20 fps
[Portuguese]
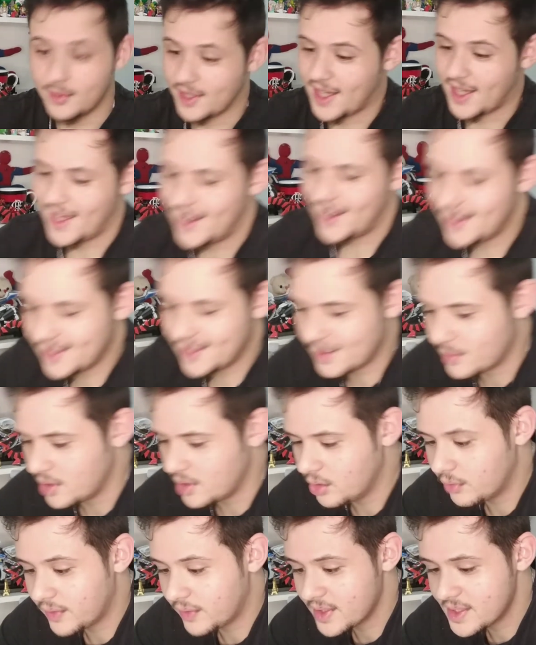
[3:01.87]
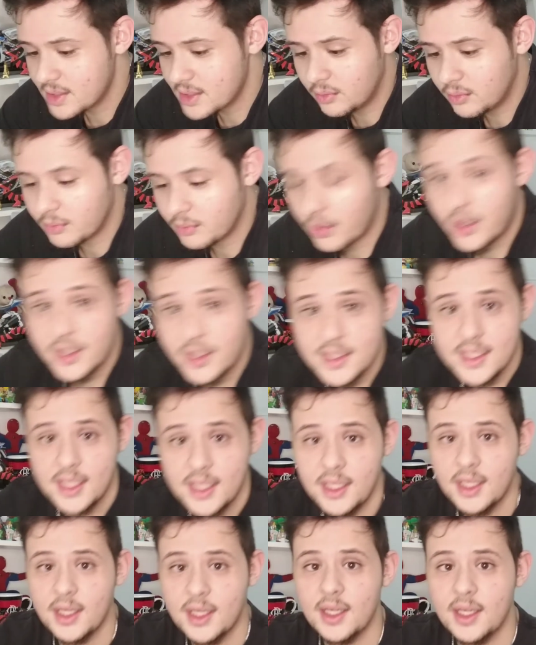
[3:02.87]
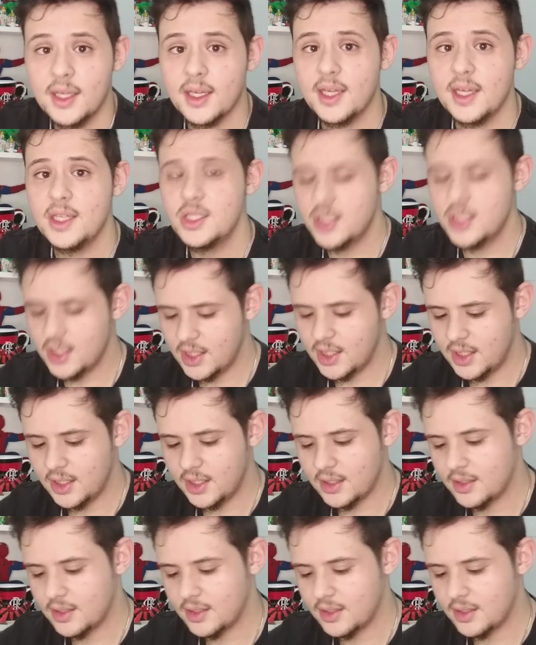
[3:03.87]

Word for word: Caraca, mano, eu fazendo um box, hein? Quem diria?